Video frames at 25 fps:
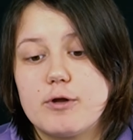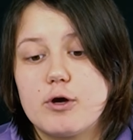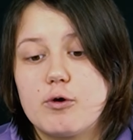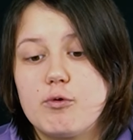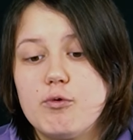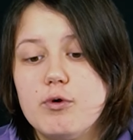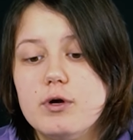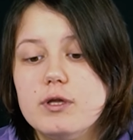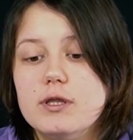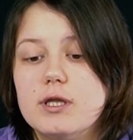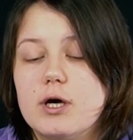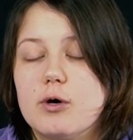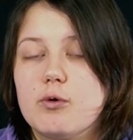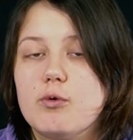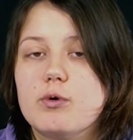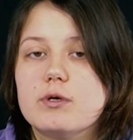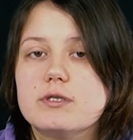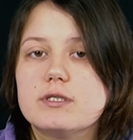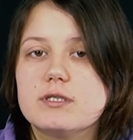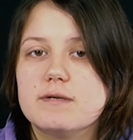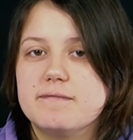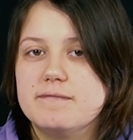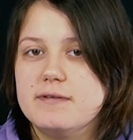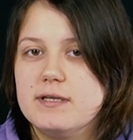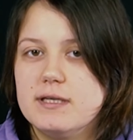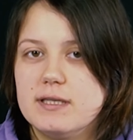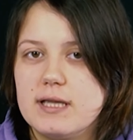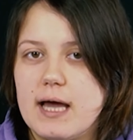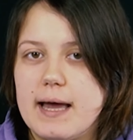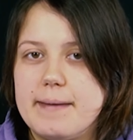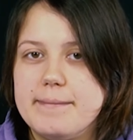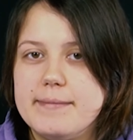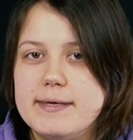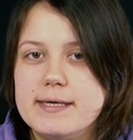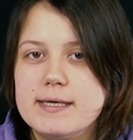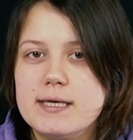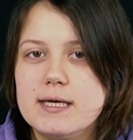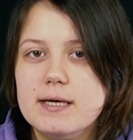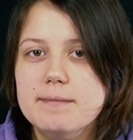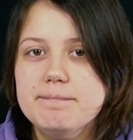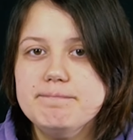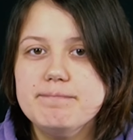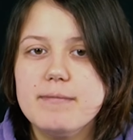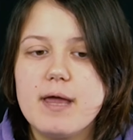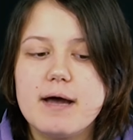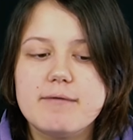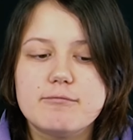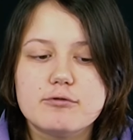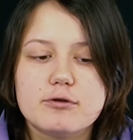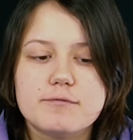Конь находится в динамике,
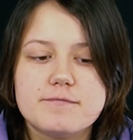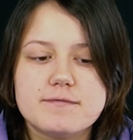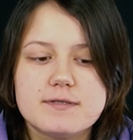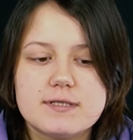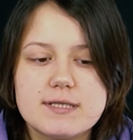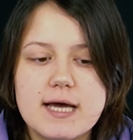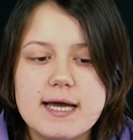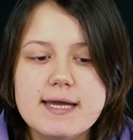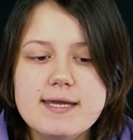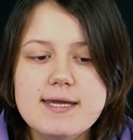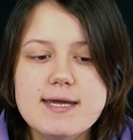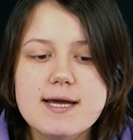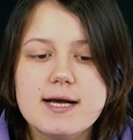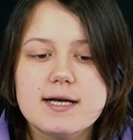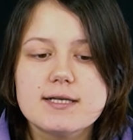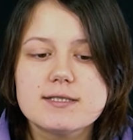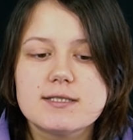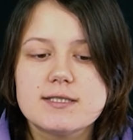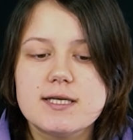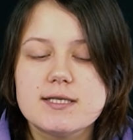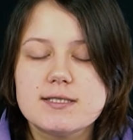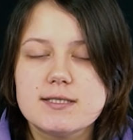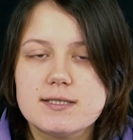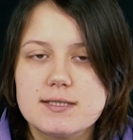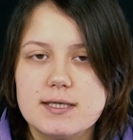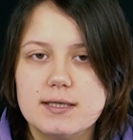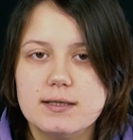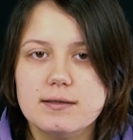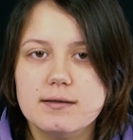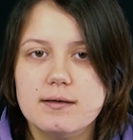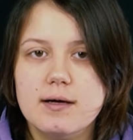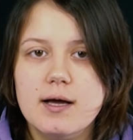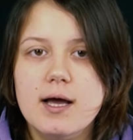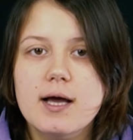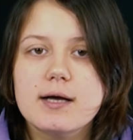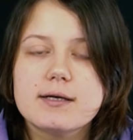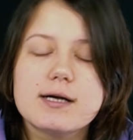а вот всадник застыл,